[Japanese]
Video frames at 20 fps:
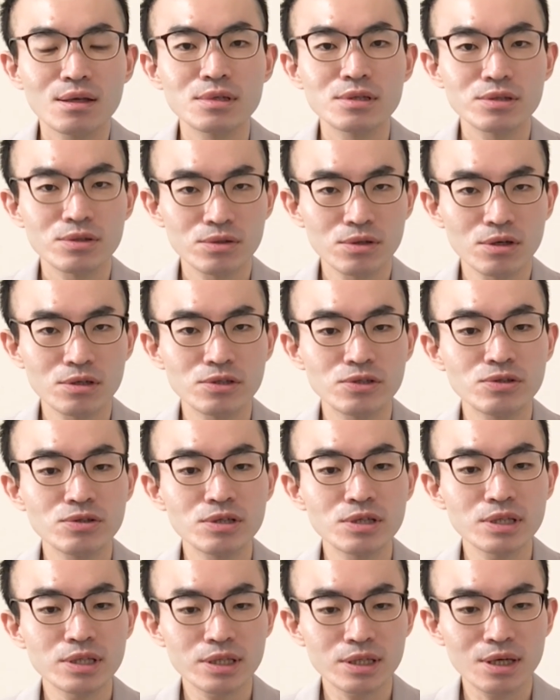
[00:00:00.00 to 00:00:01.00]
その入
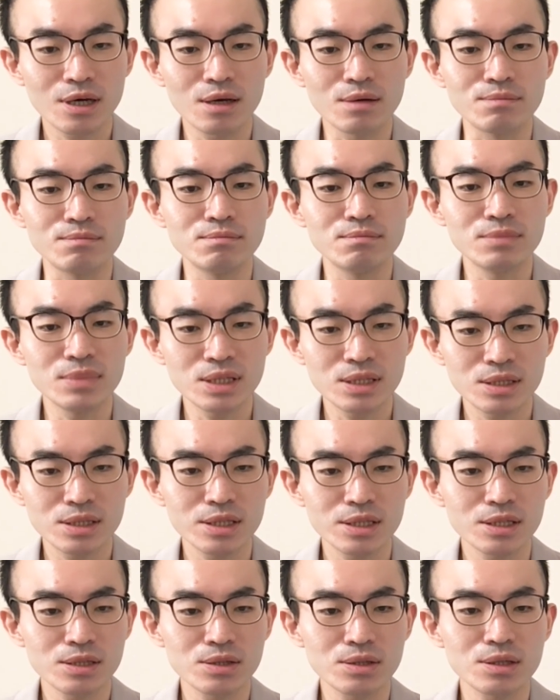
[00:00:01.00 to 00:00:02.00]
院期間、みっ
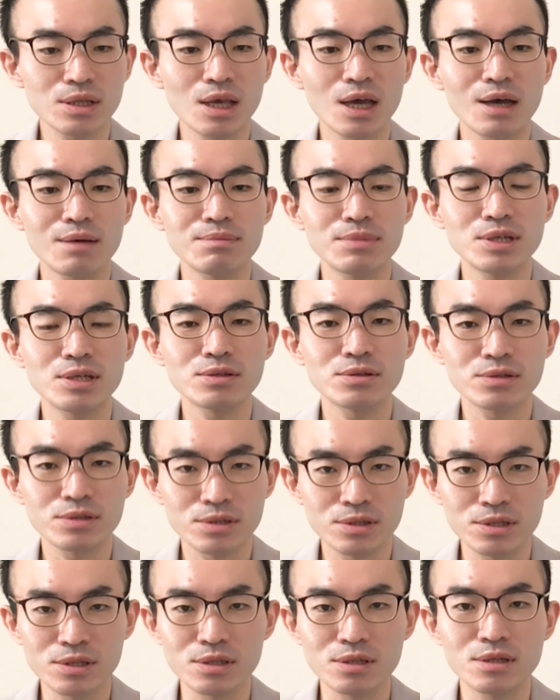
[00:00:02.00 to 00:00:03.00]
ちりとリハビリを
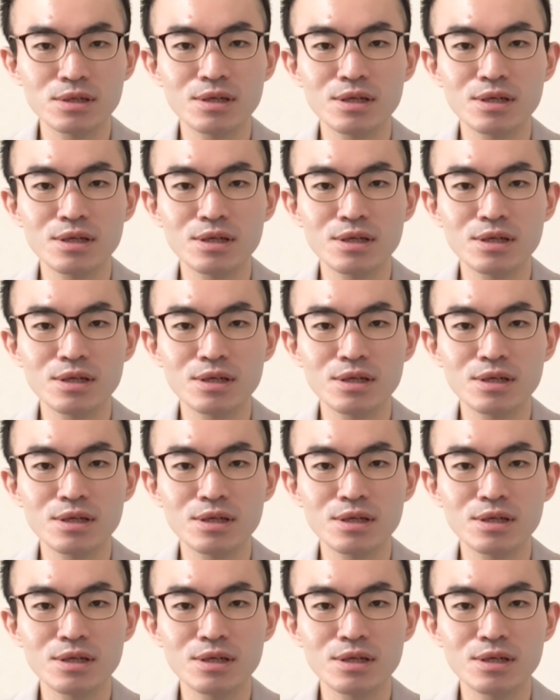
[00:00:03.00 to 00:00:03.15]
する、